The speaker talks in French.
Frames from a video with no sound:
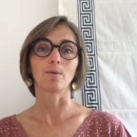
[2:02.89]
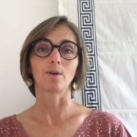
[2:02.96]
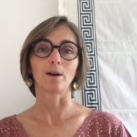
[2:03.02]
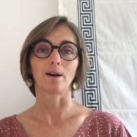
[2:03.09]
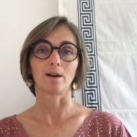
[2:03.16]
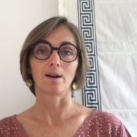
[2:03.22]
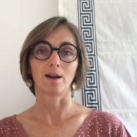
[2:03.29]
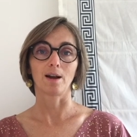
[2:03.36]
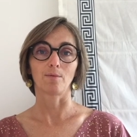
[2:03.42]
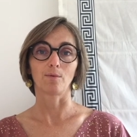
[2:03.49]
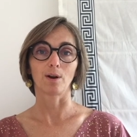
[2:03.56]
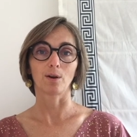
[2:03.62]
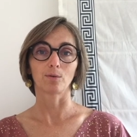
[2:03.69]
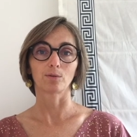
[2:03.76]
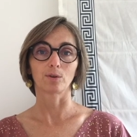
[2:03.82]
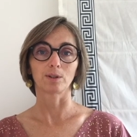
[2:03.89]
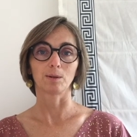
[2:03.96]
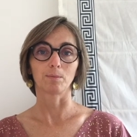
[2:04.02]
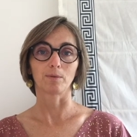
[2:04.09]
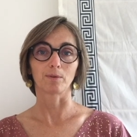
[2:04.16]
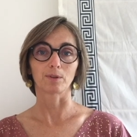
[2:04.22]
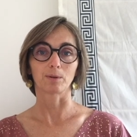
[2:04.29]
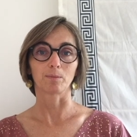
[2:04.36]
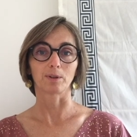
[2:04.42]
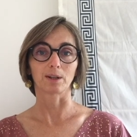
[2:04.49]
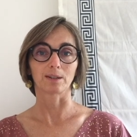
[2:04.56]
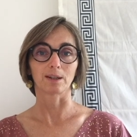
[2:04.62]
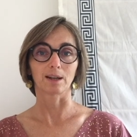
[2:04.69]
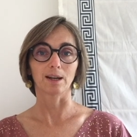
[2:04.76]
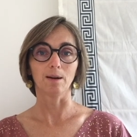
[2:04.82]
à avoir un ressenti pas forcément
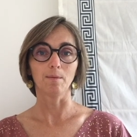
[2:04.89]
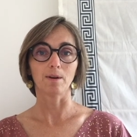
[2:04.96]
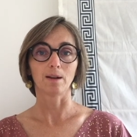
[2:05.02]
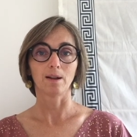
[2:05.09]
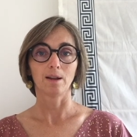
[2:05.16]
très agréable.